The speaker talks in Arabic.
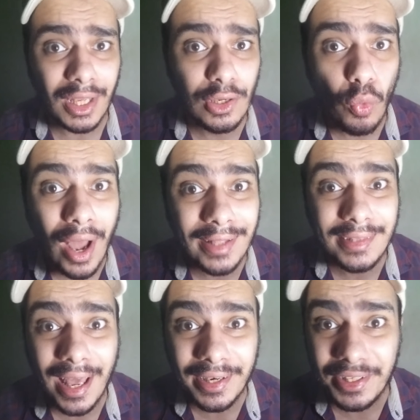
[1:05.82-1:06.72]

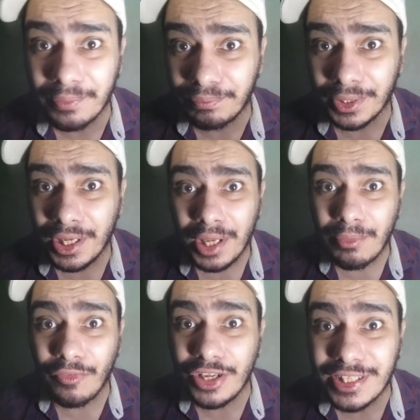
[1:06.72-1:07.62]
الوقت قريب
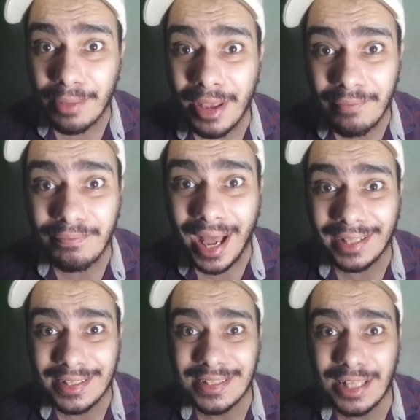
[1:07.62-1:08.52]
مفيش زمان
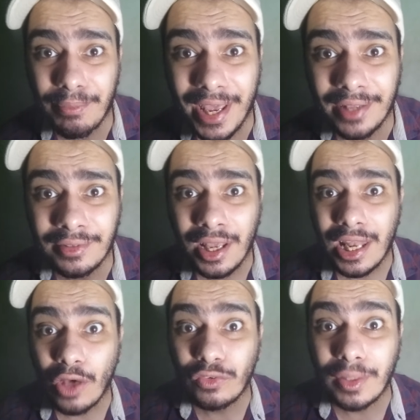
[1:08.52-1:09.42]
بعد الزمان
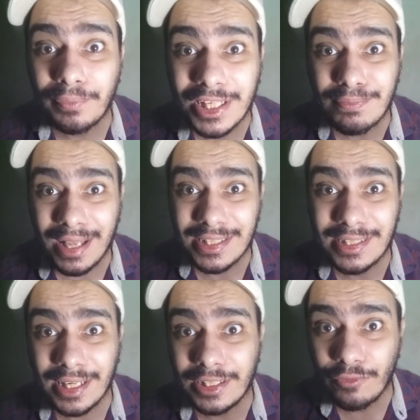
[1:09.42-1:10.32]
لو انت بتسمع
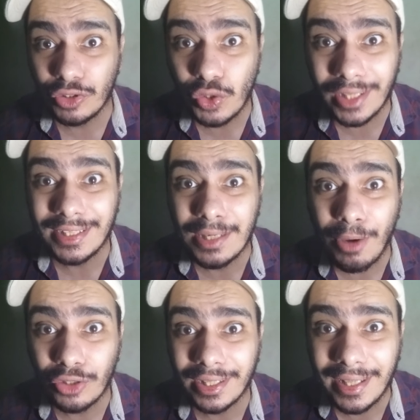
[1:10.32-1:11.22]
سلسلة الفيديوهات اللي
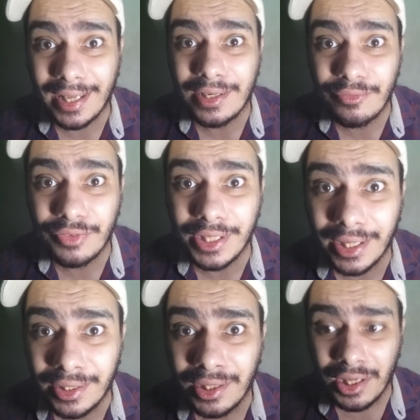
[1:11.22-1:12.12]
بقعد اتكلم
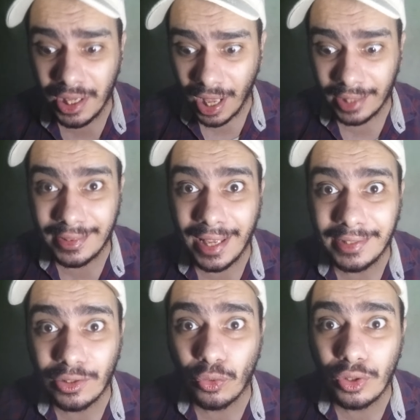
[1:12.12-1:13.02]
فيها هتلاقي
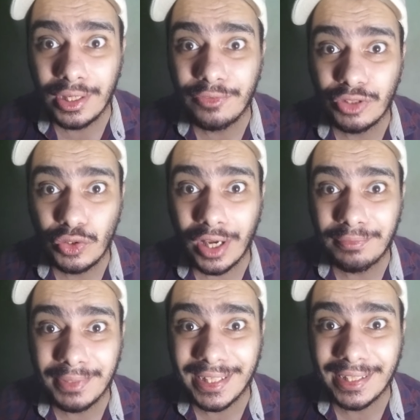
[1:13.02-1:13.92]
ان كل
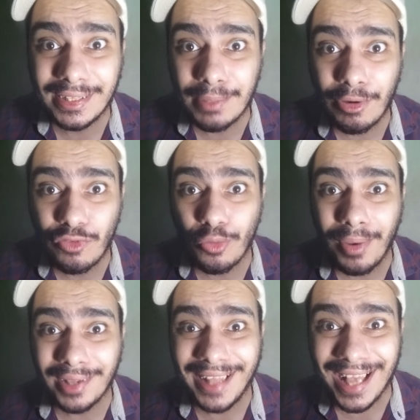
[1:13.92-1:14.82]
الفيديوهات مترتبة فوق
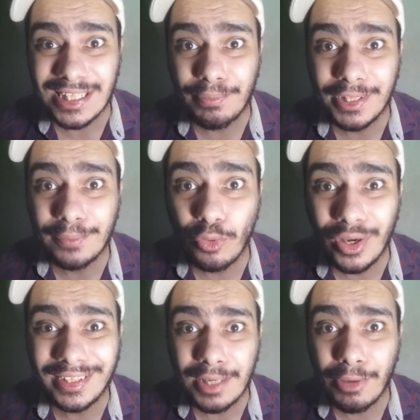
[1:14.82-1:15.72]
بعض حسب
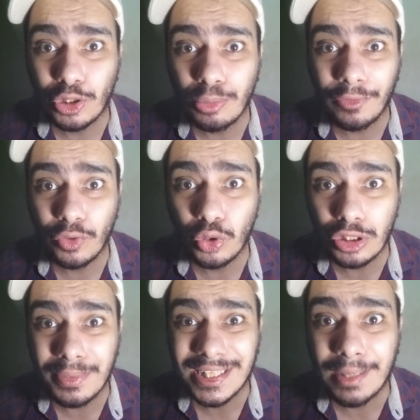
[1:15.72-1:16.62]
النبوات المكتوبة في
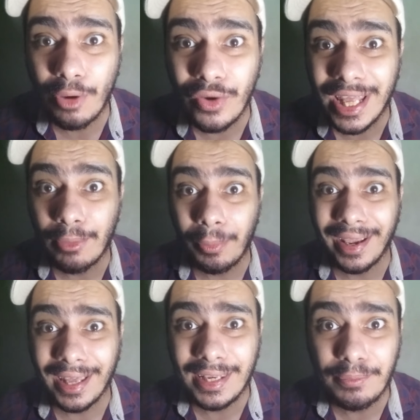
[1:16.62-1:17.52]
الكتب السماوية انا ما
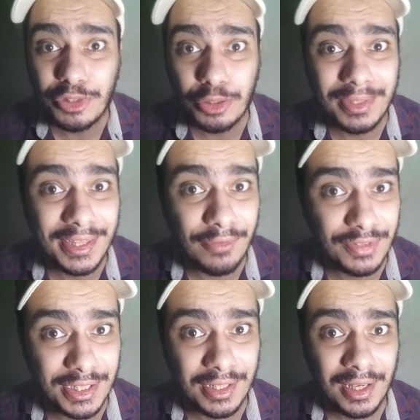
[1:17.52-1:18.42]
بتكلمش من
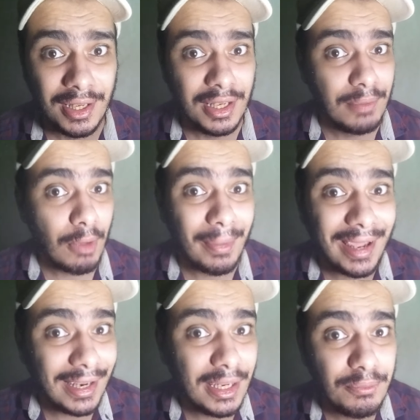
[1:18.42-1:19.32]
نفسي ما
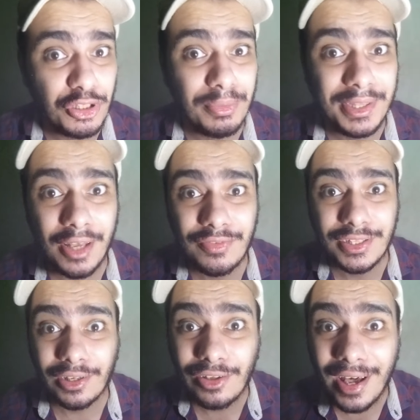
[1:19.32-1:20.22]
بتكلمش من
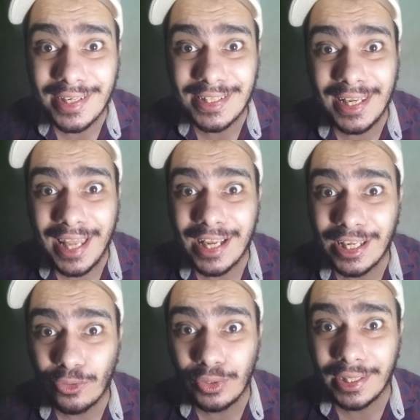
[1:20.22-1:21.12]
نفسي الله ارسلني
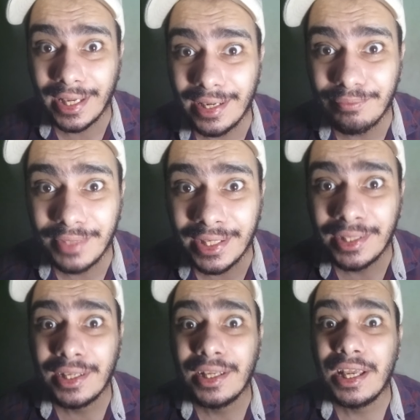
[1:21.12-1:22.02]
عشان اقول الكلام
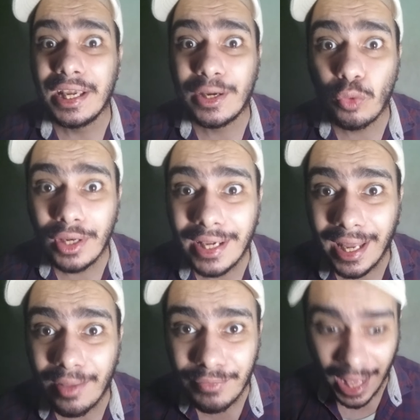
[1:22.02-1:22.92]
ده كل الكلام